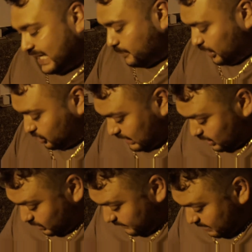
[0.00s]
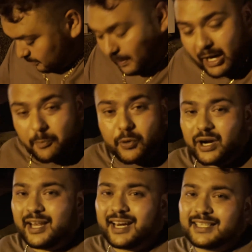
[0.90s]
Y bueno, también lo que habíamos pagado
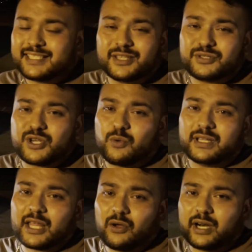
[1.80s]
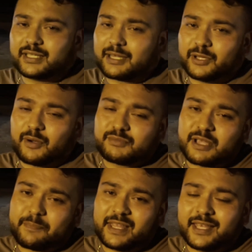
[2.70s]
por él eran 150 dólares. También no vamos
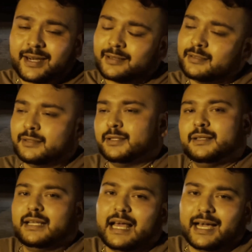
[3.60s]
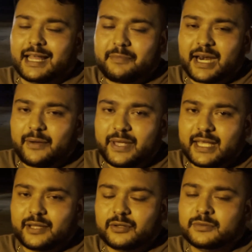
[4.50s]
a pedir la gran
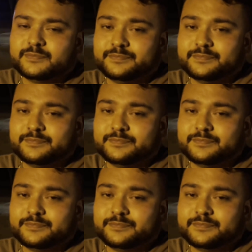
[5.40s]
maravilla, ¿no?